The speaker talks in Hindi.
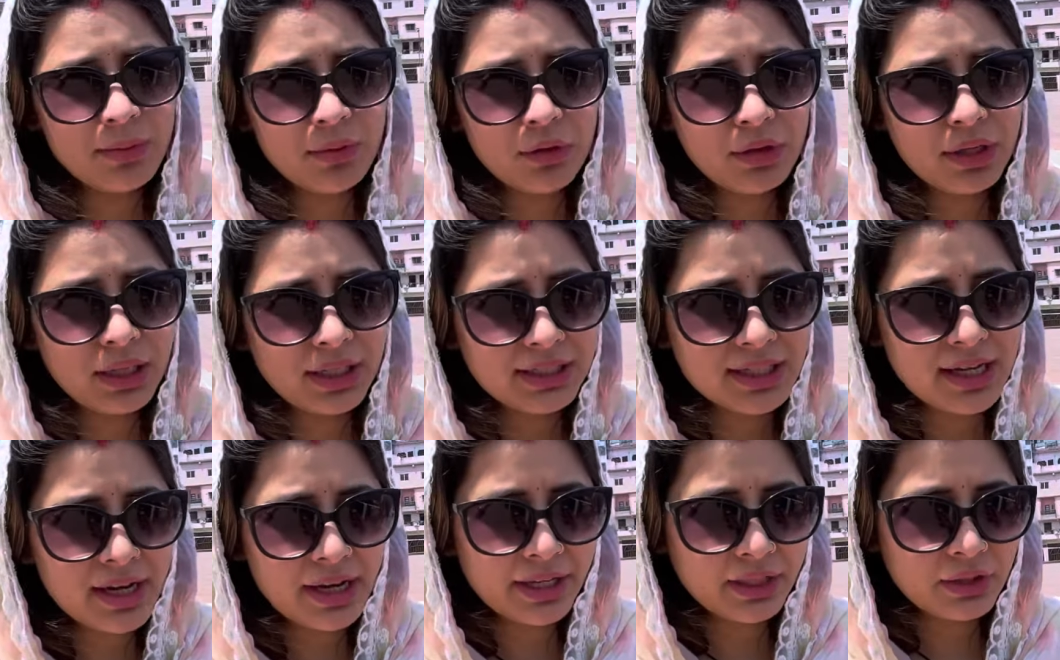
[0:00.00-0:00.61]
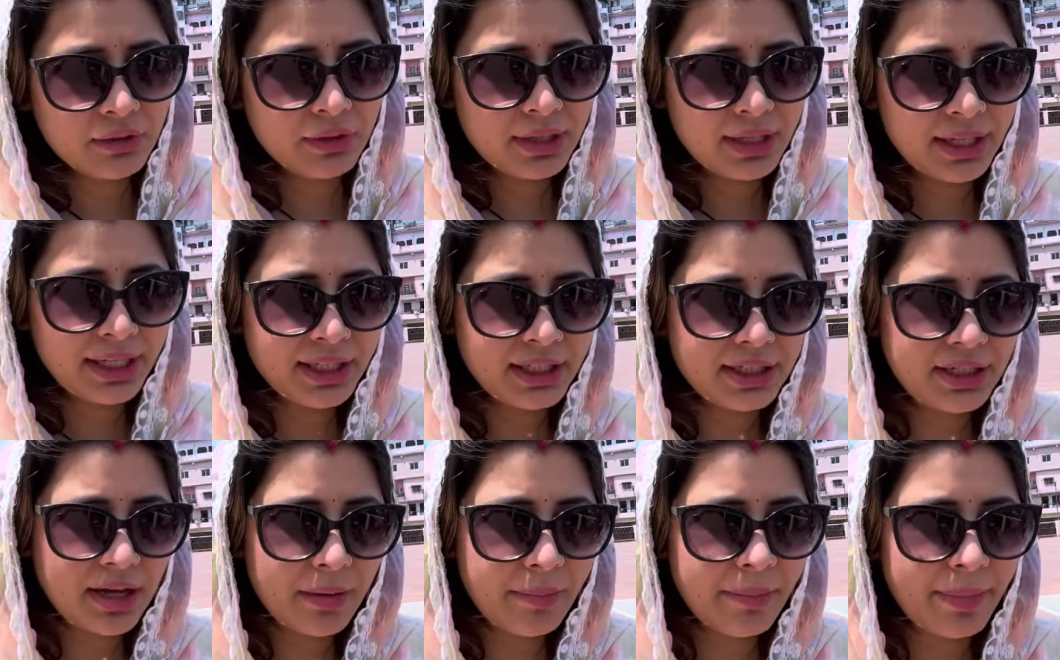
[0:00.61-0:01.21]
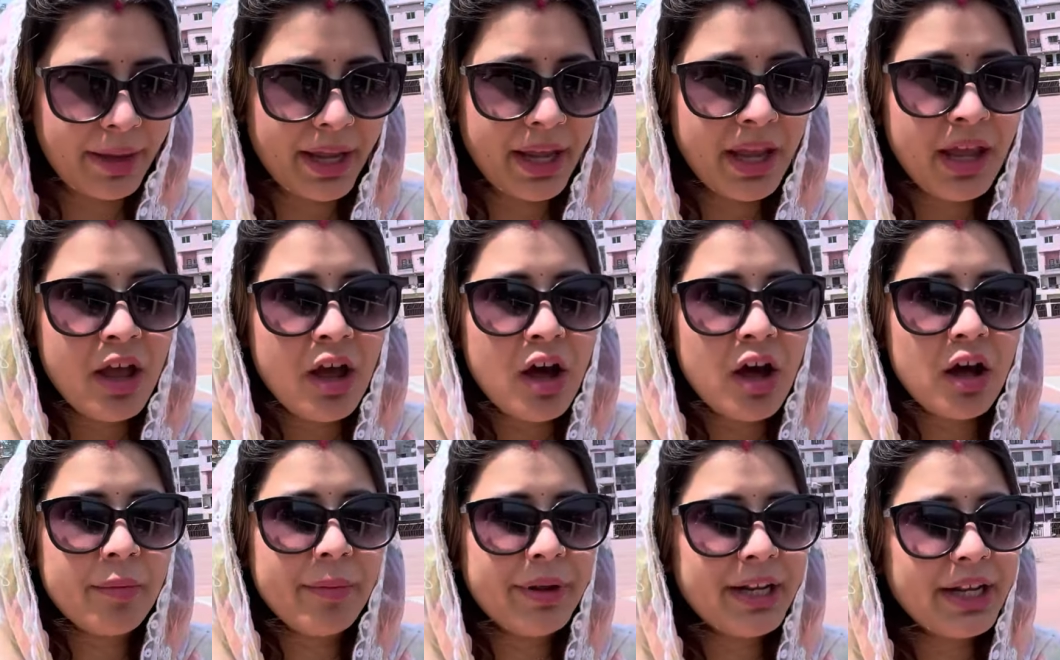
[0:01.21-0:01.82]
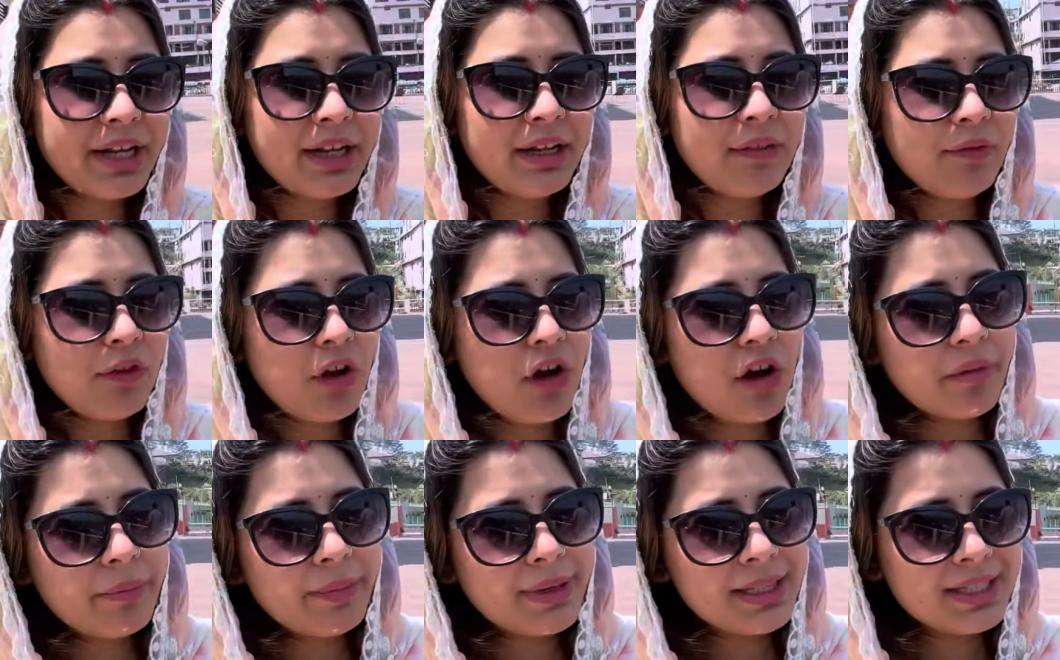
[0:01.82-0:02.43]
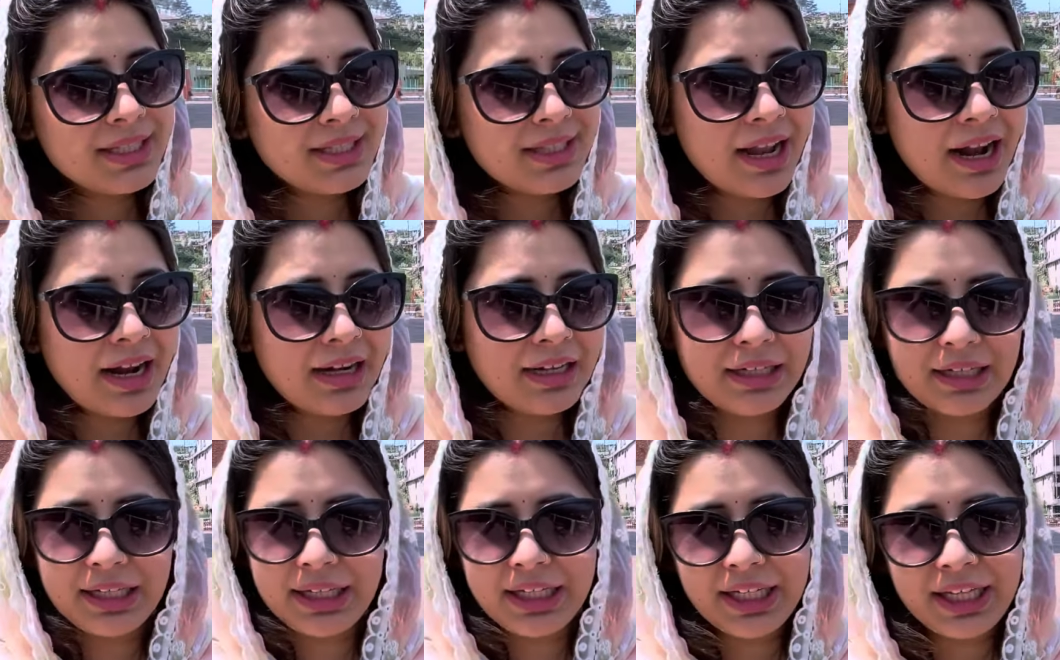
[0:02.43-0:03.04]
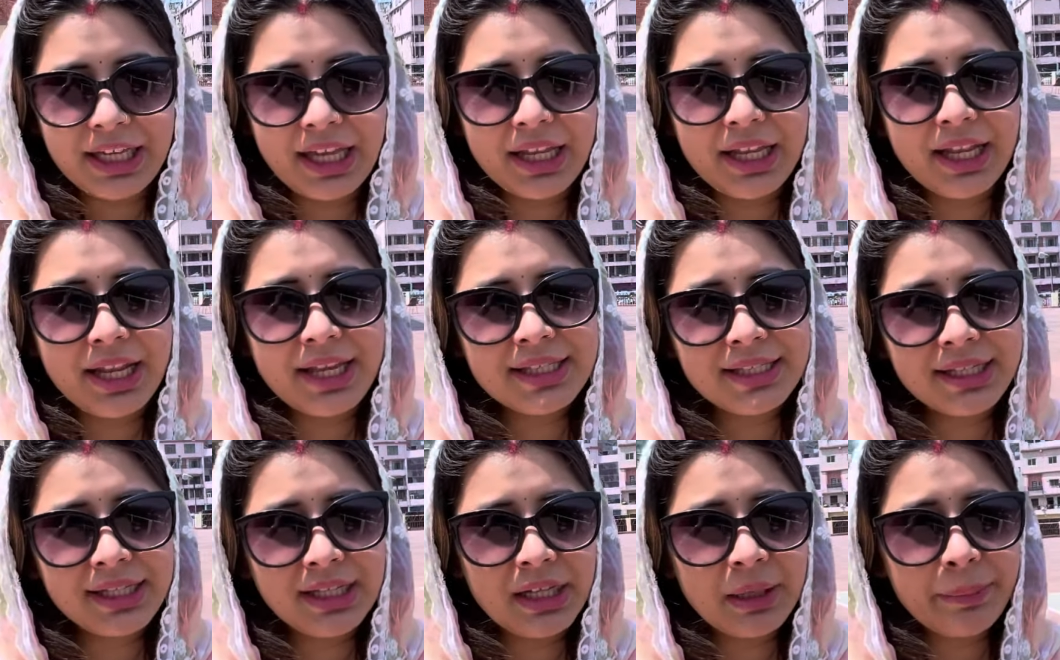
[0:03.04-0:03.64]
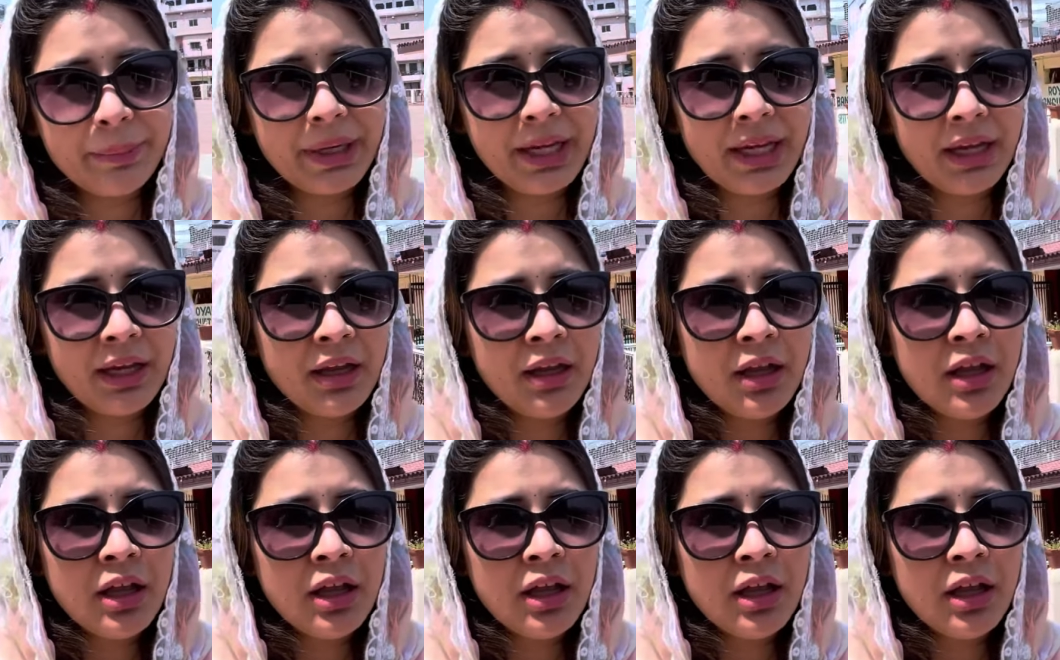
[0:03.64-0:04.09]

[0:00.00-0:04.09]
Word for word: लोग कल जागेश्वर नहीं जा पाए और मैंने कल व्लॉग भी स्टार्ट नहीं किया था इसीलिए मैं